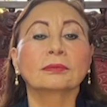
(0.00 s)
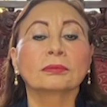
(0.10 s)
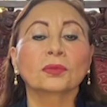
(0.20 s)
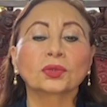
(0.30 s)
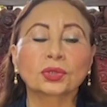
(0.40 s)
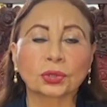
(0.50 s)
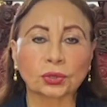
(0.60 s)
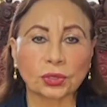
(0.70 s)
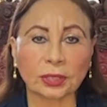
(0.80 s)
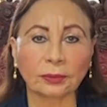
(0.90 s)

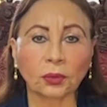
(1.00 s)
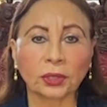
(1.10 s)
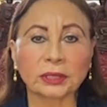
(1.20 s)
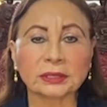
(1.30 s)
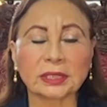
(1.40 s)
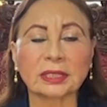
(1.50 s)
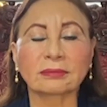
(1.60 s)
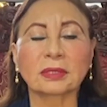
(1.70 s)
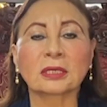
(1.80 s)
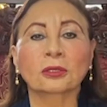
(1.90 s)
muchos temores y
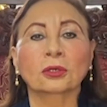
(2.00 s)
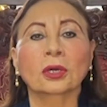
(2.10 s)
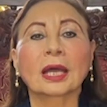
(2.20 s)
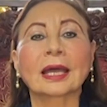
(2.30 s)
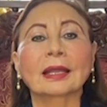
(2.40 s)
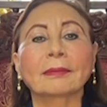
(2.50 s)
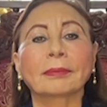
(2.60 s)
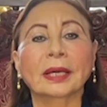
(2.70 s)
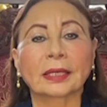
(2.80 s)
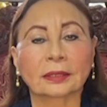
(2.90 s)
miedo al
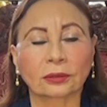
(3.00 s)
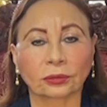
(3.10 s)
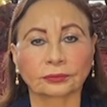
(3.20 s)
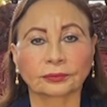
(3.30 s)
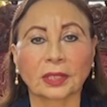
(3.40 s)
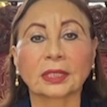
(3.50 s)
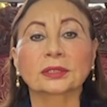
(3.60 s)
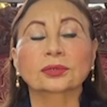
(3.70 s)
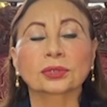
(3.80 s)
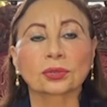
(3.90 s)
parto.
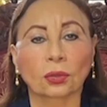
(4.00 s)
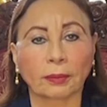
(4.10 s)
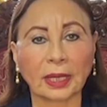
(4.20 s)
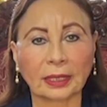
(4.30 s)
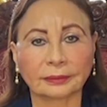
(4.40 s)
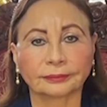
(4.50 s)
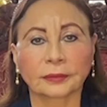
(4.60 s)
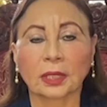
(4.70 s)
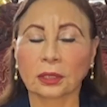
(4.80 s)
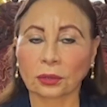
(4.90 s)
Eso es normal,
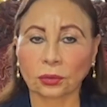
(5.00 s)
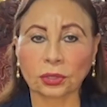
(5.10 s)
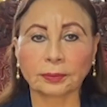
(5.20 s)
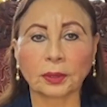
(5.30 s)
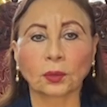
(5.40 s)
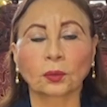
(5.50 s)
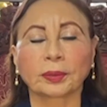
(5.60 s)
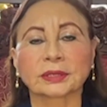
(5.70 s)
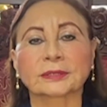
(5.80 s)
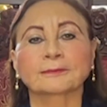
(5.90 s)
no te
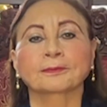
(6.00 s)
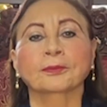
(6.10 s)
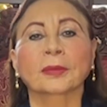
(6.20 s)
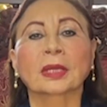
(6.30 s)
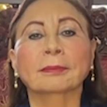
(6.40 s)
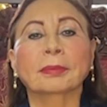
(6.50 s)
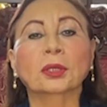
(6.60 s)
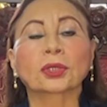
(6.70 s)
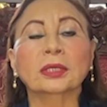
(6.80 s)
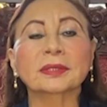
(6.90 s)
preocupes.
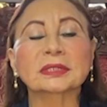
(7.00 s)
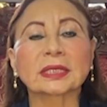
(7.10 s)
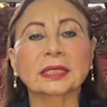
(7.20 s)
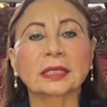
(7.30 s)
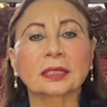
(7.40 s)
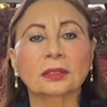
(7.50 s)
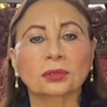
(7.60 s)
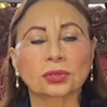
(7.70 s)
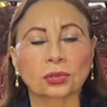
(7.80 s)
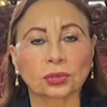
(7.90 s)
Pero debes seguir
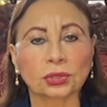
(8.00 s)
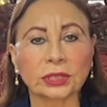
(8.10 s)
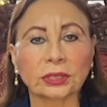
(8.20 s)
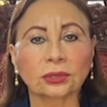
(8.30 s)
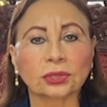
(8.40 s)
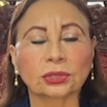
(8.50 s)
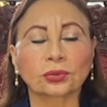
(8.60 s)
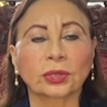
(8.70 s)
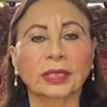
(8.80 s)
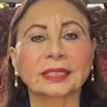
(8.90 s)
los consejos y
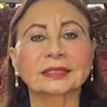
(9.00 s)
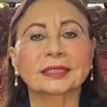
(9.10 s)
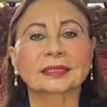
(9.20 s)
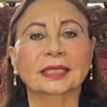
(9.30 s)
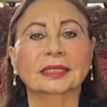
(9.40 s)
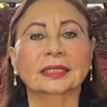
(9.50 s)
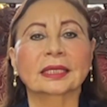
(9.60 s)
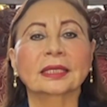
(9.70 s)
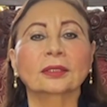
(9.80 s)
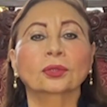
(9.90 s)
sugerencias que te
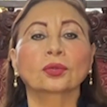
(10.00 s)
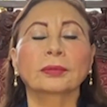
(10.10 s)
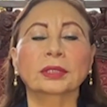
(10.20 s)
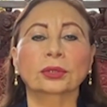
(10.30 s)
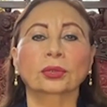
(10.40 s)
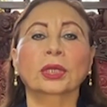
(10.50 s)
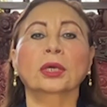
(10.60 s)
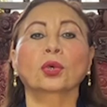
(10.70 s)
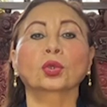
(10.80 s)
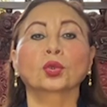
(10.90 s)
dé tu matrona
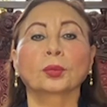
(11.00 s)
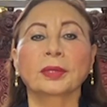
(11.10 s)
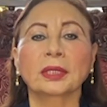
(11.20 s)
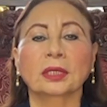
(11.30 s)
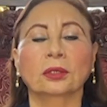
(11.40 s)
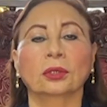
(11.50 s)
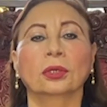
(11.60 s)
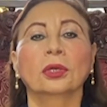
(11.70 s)
o tu médico